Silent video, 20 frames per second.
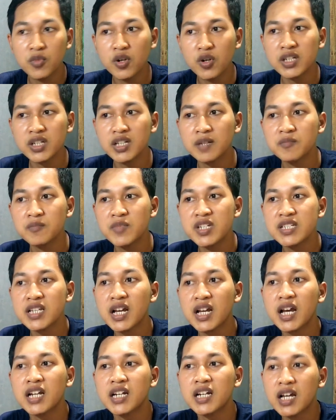tombol yang
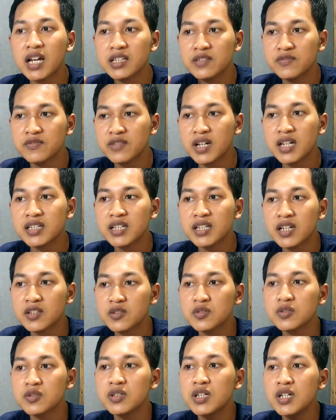bisa kalian aktifkan
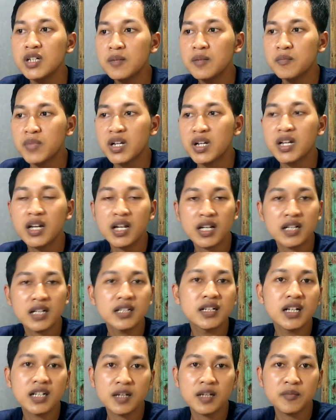yaitu
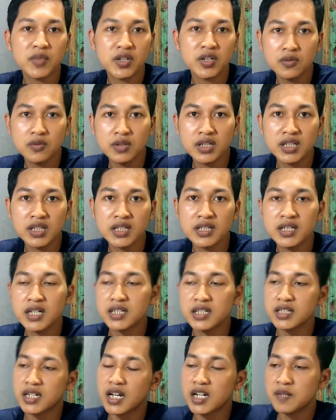penggalan dana peduli
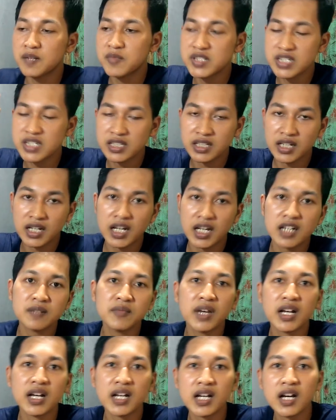dan kalian bisa
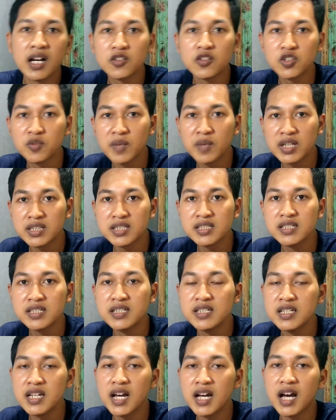tekan maka
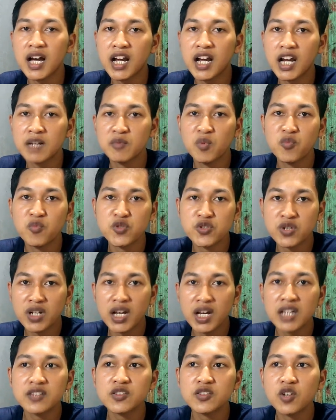otomatis dia akan
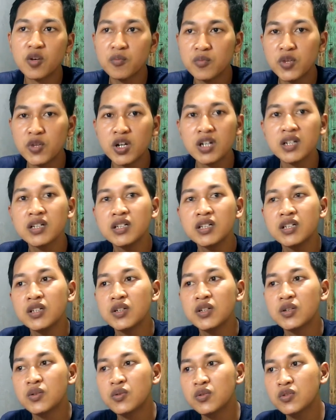memunculkan tombol
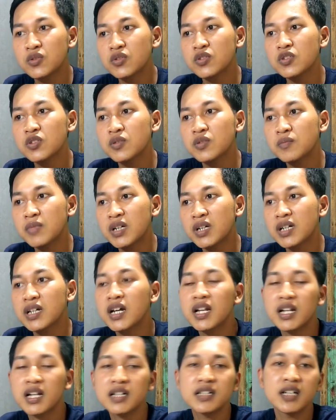untuk
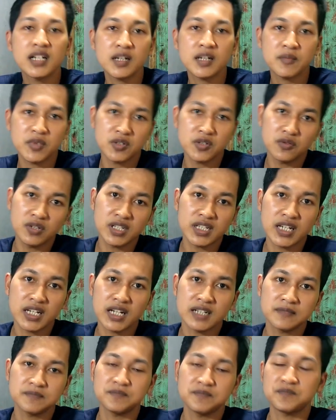menggalan dana peduli
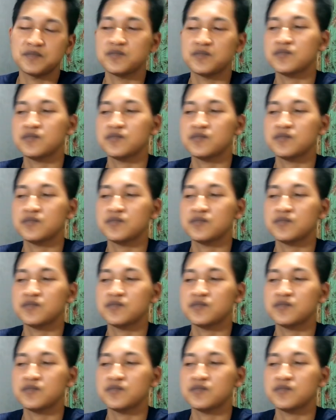ya